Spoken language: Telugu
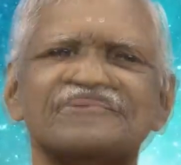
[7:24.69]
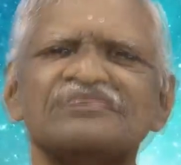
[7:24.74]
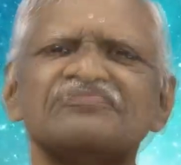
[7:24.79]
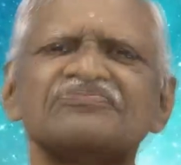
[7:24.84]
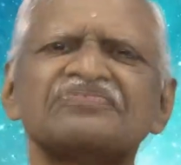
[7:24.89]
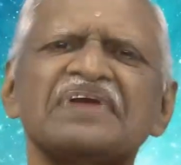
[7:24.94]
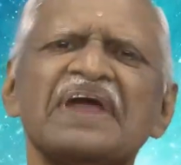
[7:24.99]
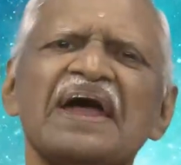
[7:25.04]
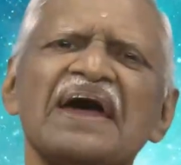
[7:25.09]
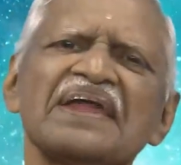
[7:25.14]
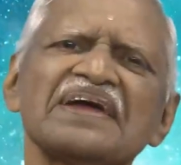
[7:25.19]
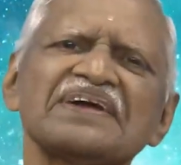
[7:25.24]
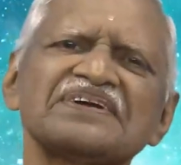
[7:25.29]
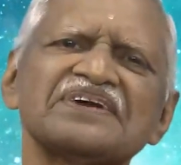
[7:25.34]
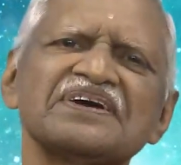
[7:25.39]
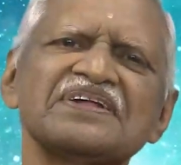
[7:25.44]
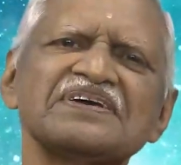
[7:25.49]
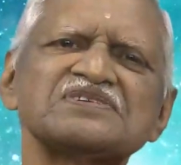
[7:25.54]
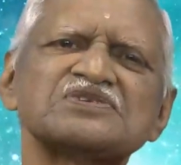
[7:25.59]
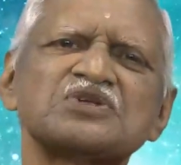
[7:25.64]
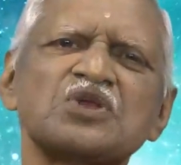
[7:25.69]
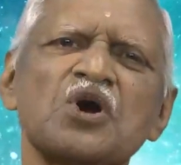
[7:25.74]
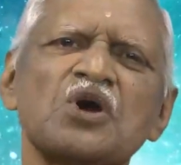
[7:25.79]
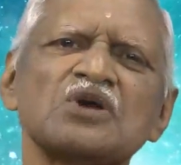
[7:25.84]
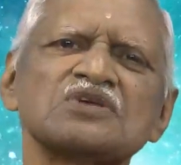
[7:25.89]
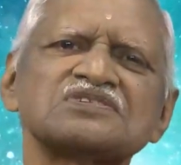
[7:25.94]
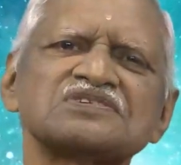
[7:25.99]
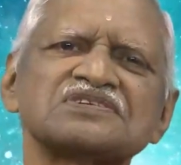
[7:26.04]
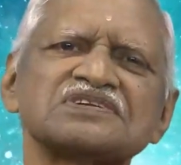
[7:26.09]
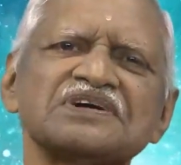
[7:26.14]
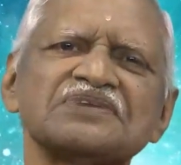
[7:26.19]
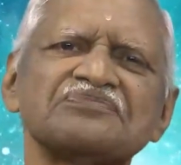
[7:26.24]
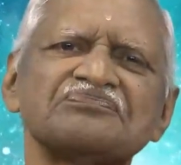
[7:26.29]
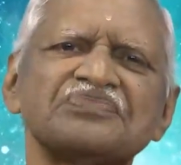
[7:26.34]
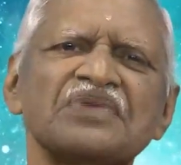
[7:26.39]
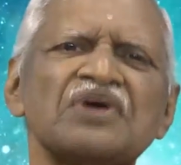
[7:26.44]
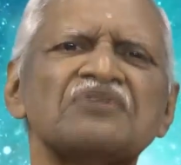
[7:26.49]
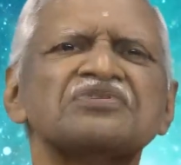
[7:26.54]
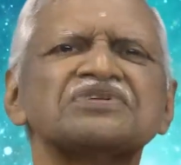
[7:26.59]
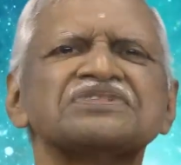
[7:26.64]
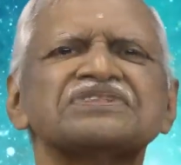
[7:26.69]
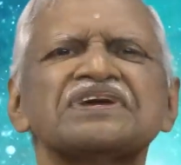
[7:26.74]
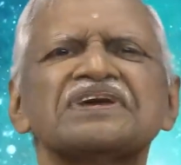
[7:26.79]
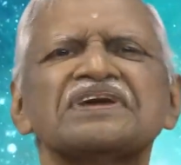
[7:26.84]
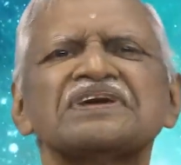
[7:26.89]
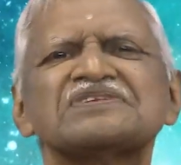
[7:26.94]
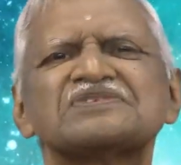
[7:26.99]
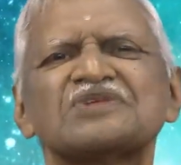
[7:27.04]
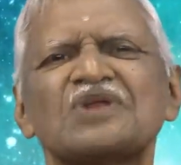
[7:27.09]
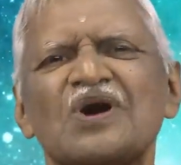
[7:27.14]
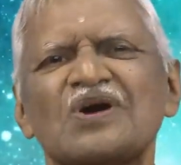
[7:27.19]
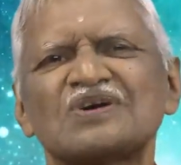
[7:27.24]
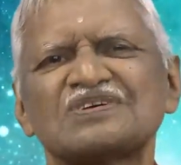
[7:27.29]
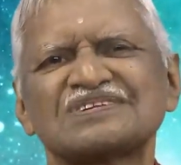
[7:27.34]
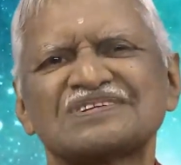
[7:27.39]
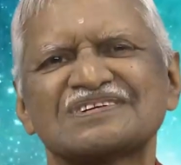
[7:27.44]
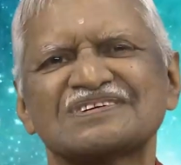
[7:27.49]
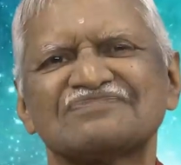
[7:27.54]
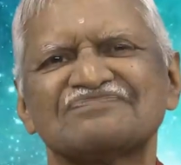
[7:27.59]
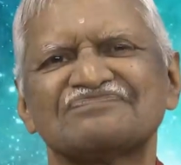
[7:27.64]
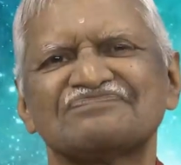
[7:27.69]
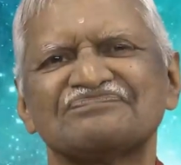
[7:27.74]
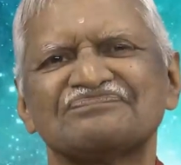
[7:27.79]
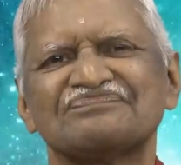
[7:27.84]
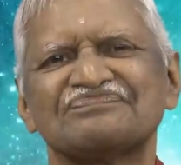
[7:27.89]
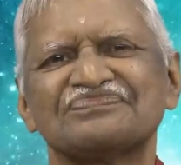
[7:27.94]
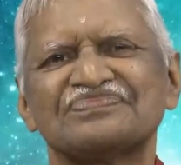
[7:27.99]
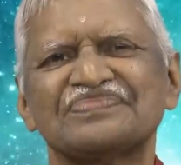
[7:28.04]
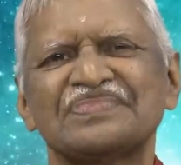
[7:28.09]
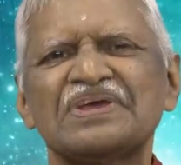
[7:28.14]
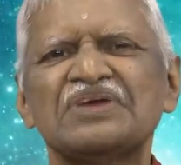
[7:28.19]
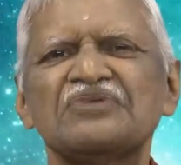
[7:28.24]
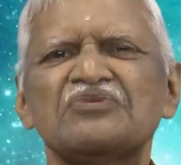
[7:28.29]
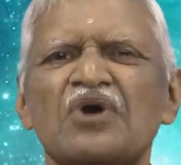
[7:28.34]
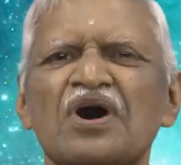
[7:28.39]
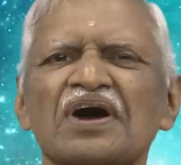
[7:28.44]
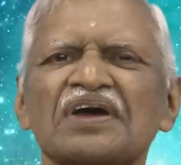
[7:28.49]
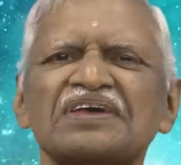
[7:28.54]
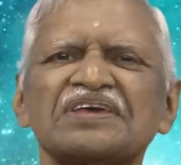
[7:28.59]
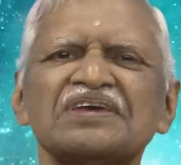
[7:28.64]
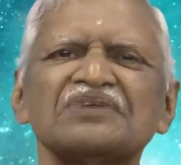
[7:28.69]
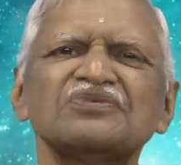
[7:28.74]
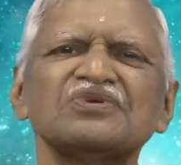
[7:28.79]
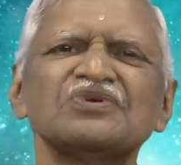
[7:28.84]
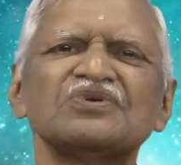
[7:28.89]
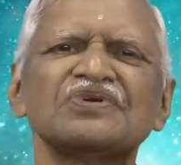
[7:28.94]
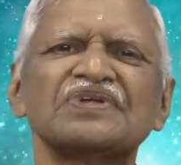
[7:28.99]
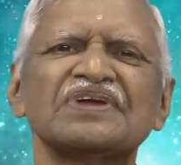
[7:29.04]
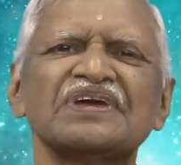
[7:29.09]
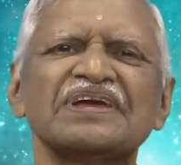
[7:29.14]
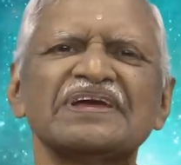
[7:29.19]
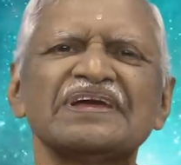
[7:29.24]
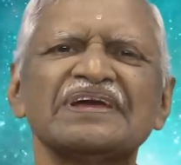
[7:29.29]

ఇఫ్ క్యారెక్టర్ ఈజ్ లాస్ట్ ఎవ్రీథింగ్ ఈజ్ లాస్ట్ ఈ వాక్యంలోని